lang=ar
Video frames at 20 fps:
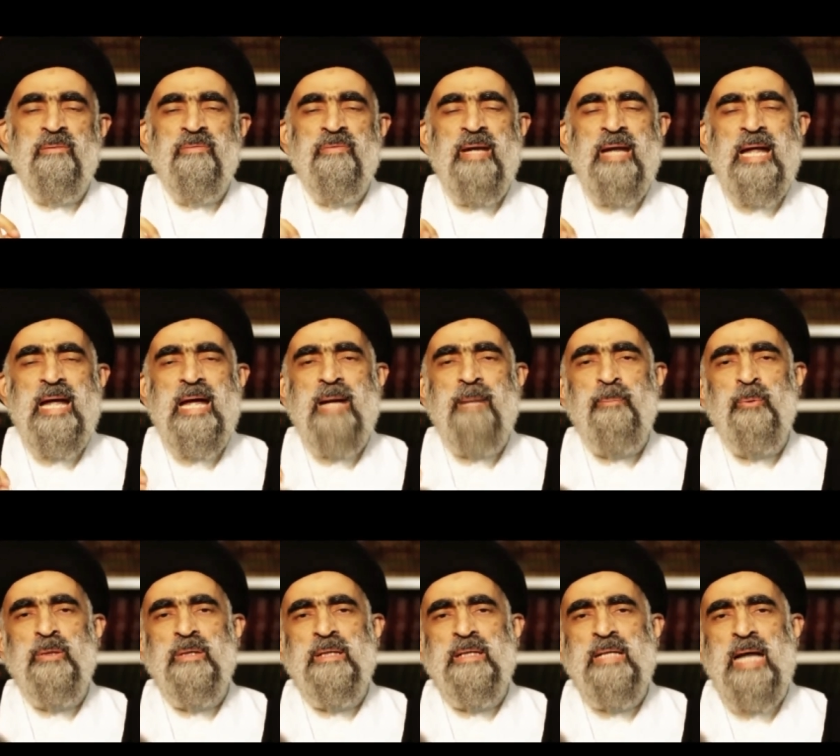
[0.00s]
فلا
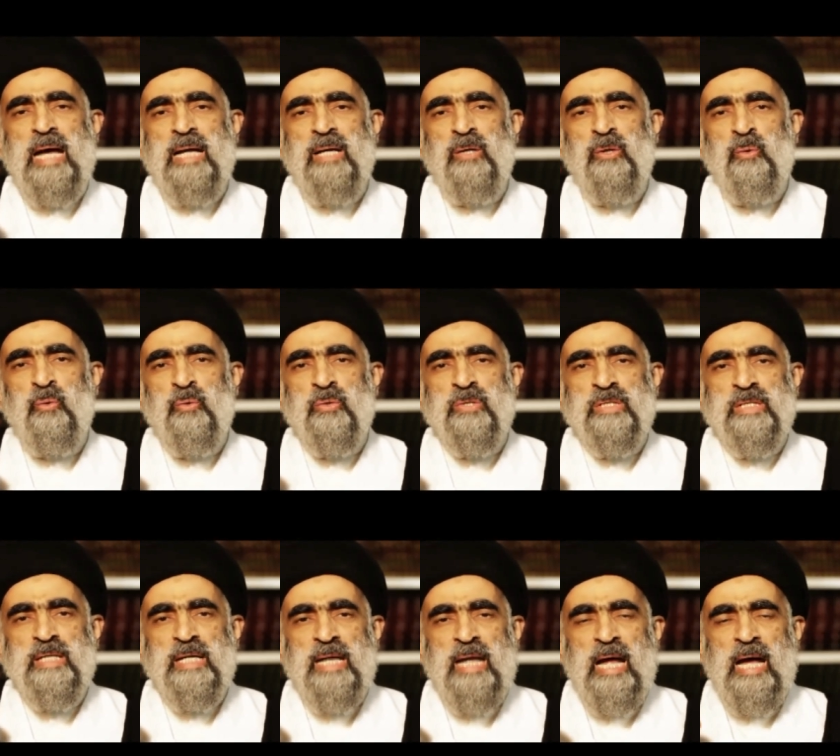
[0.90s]
بد أن
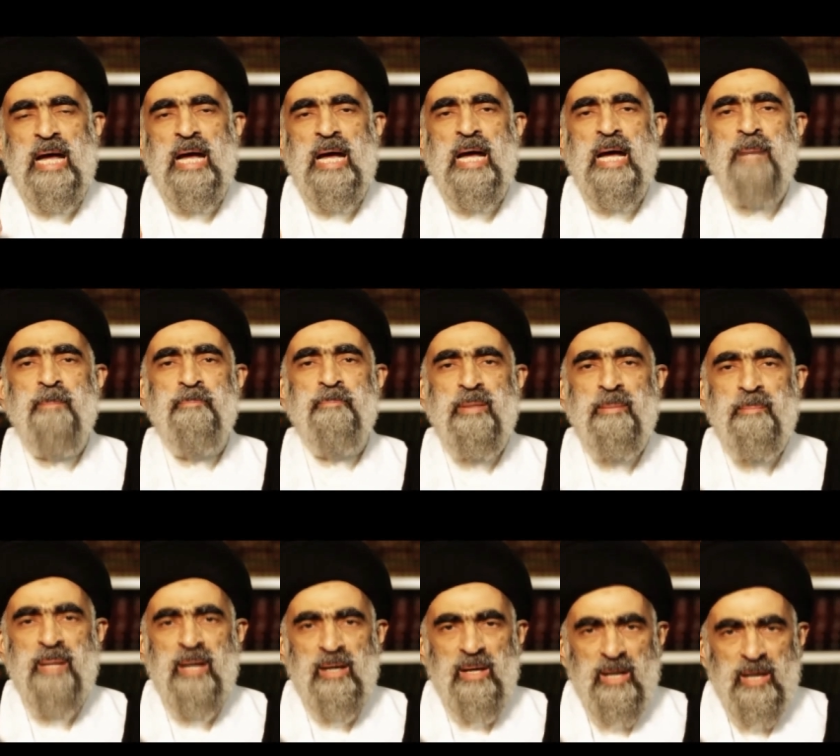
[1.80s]
نوزنها
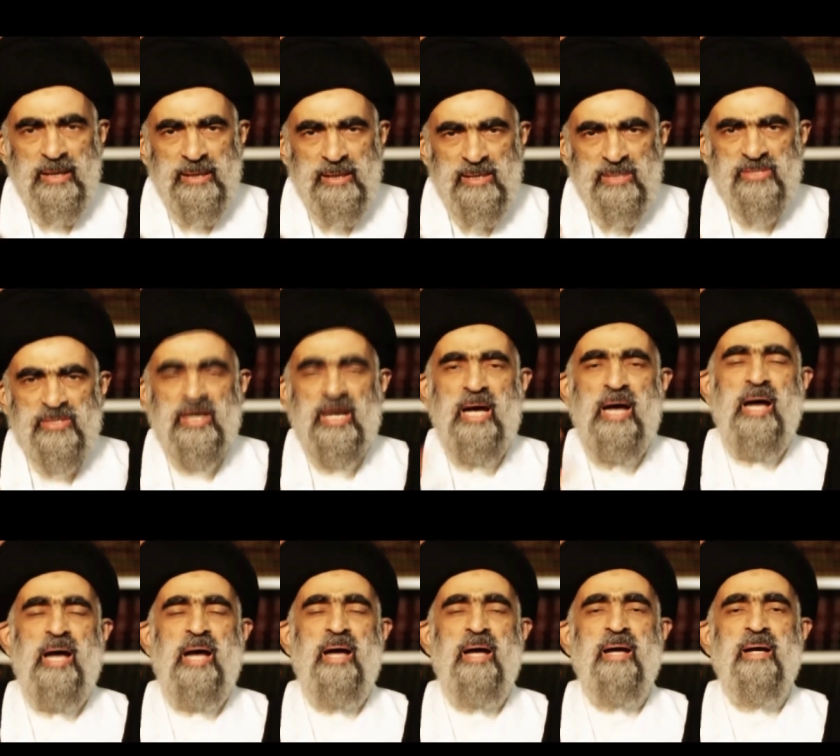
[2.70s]

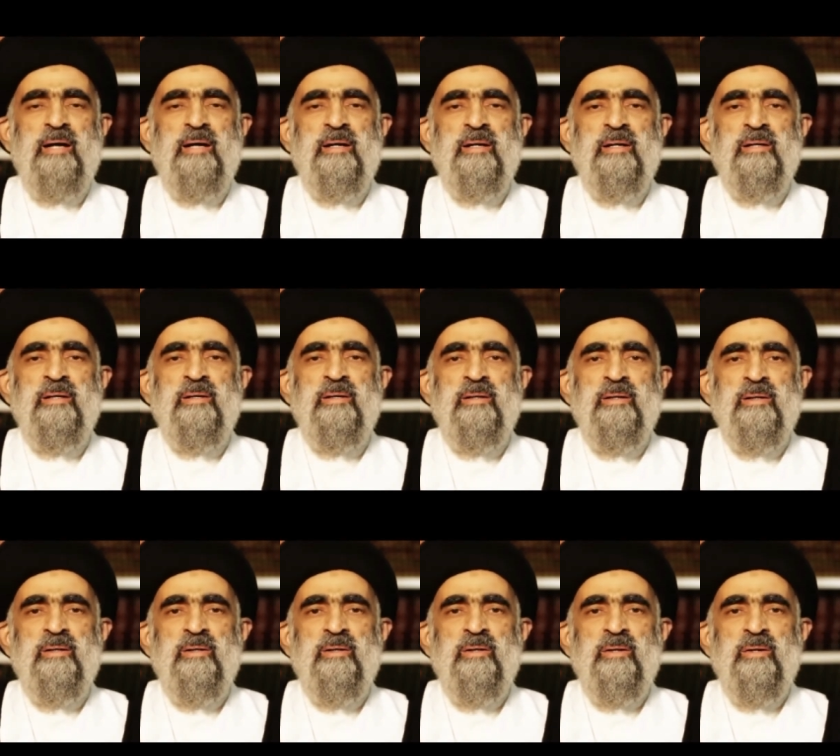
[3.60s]
بمقاييسها
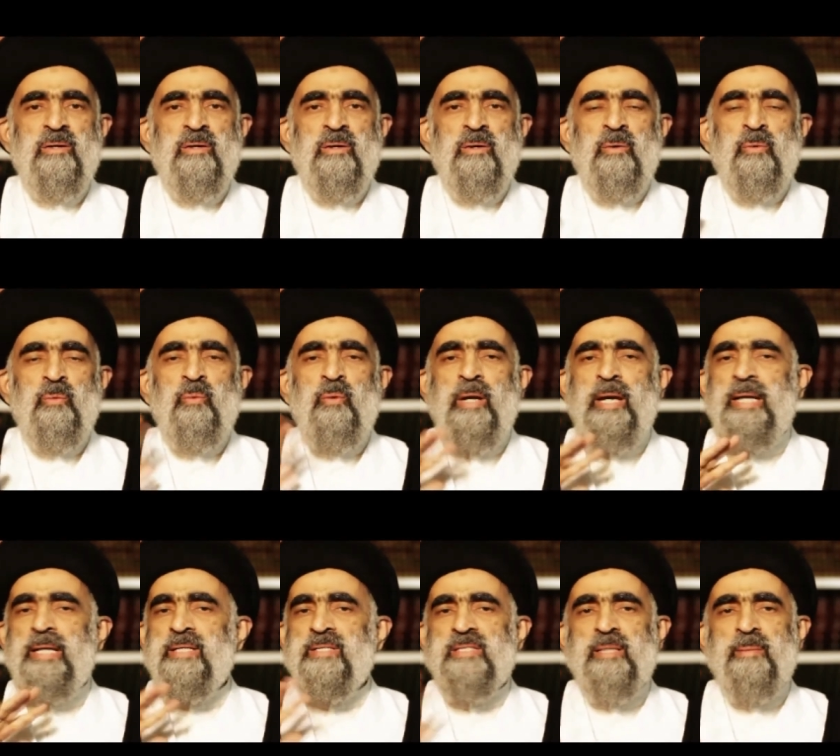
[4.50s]

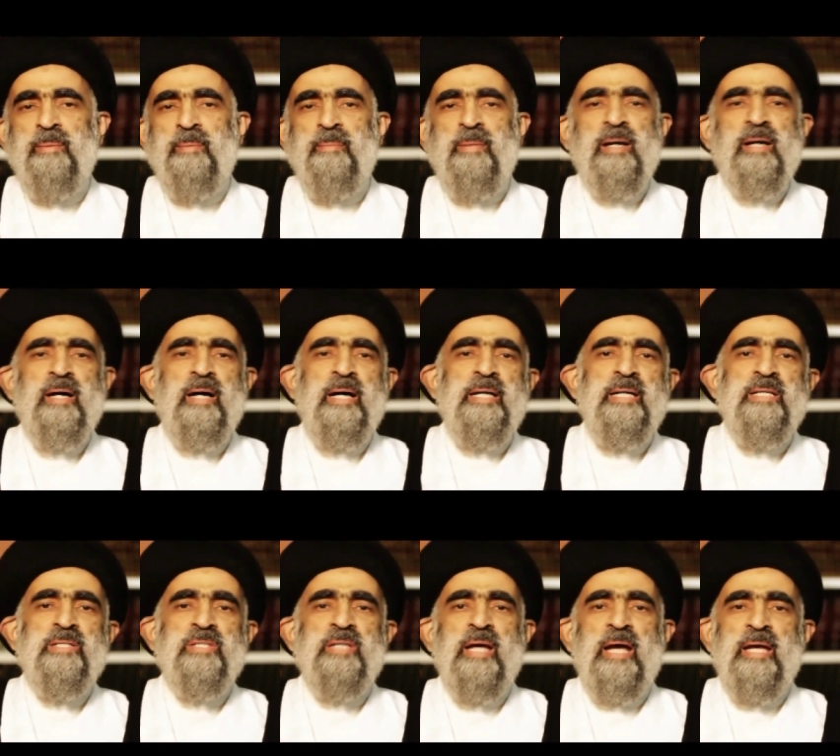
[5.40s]
وليس
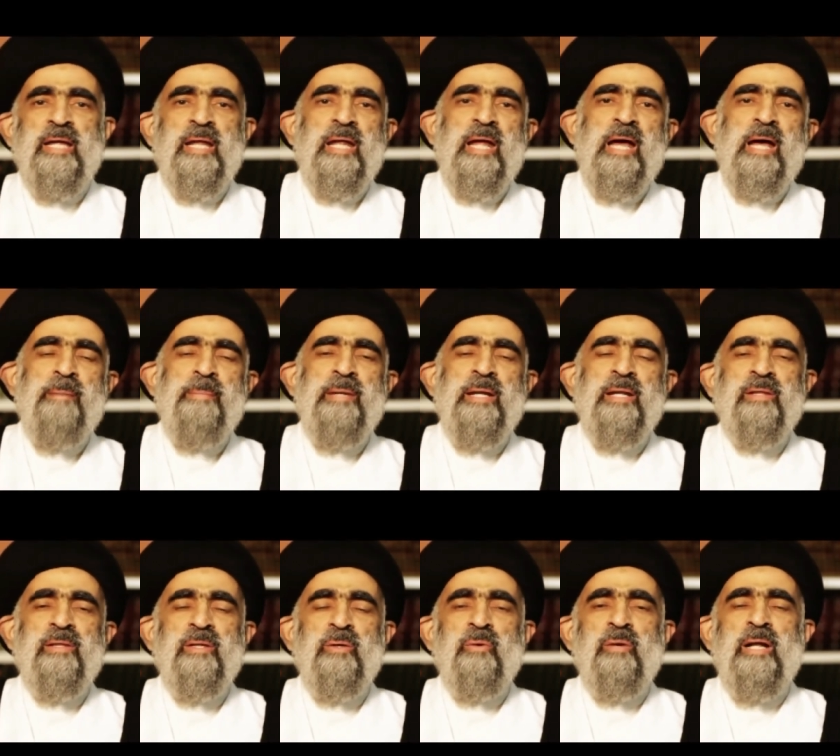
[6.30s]
بمقاييس غيرها من
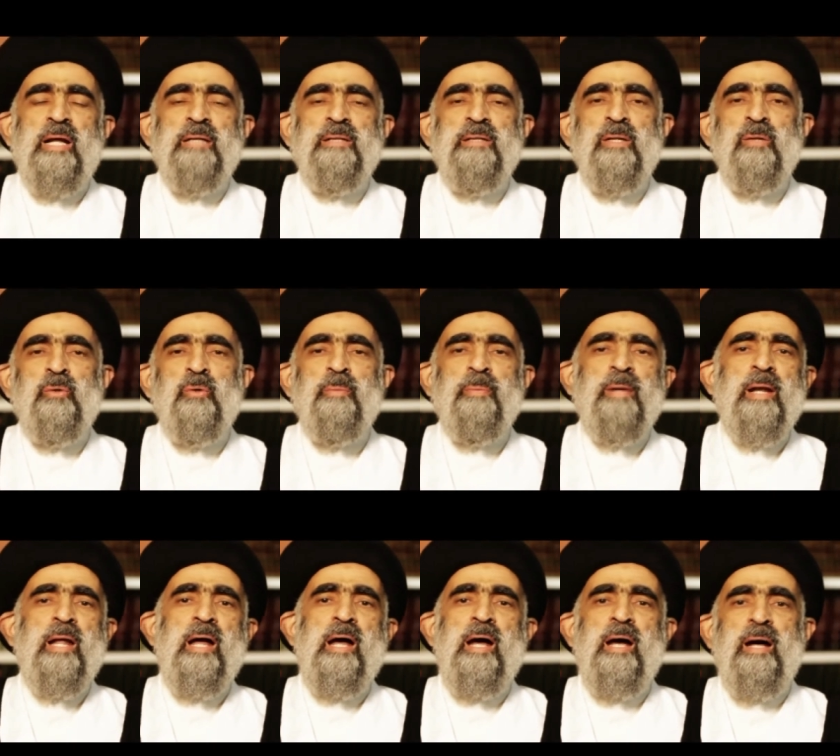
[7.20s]
الثورات
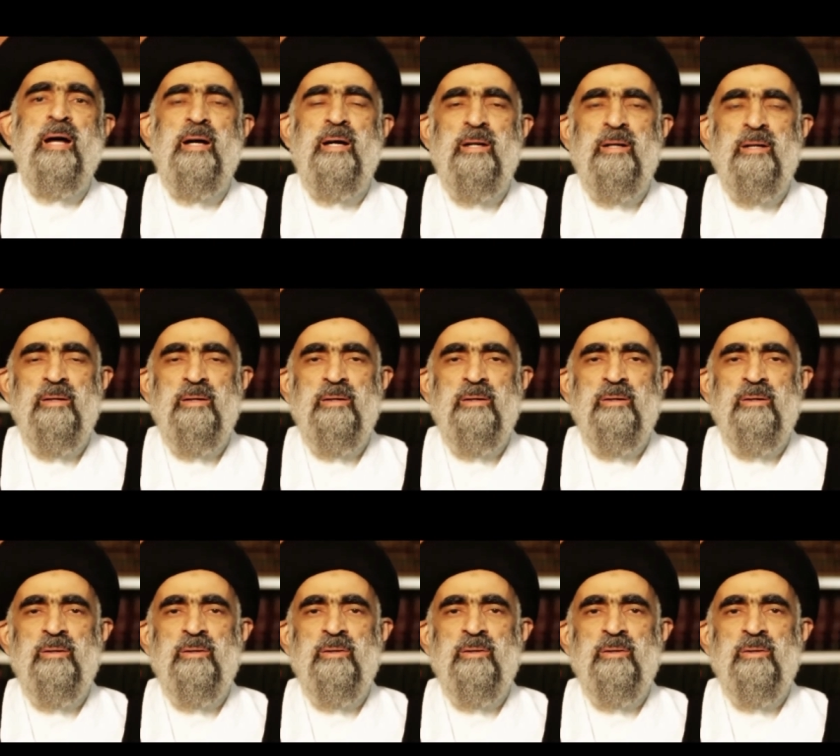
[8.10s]
الكبرى
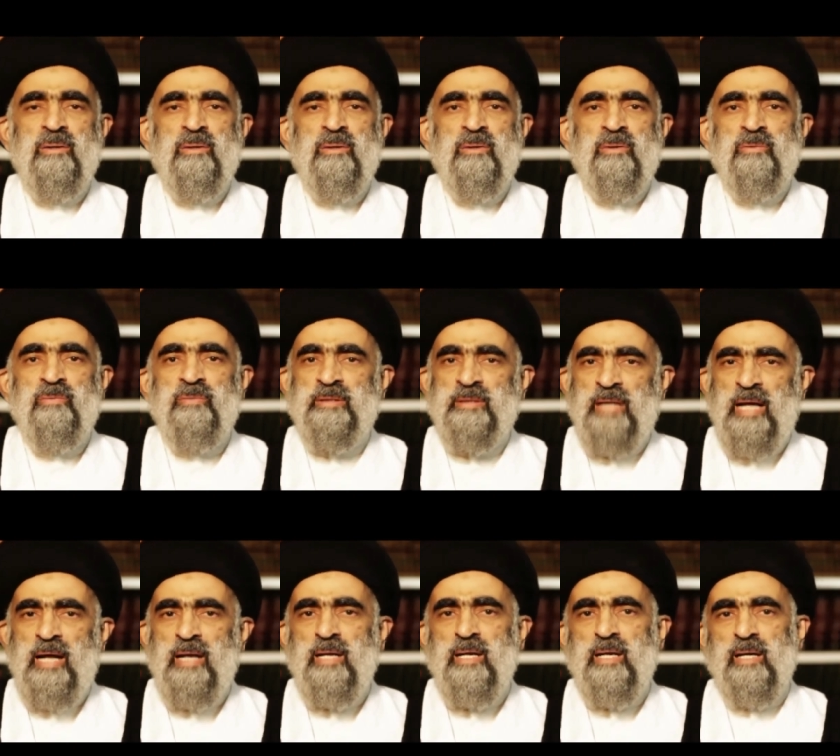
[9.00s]
في
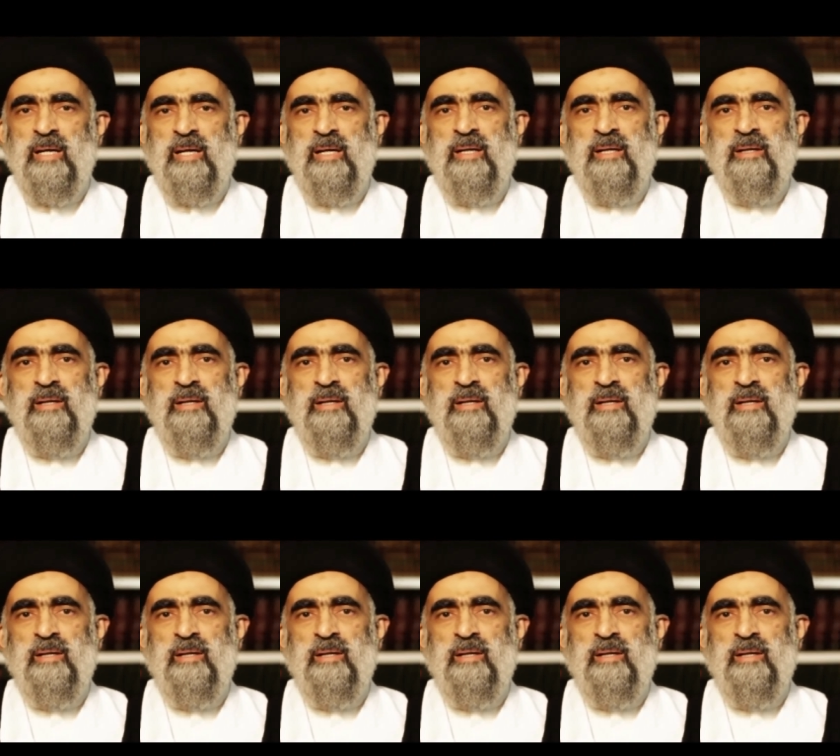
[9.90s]
التاريخ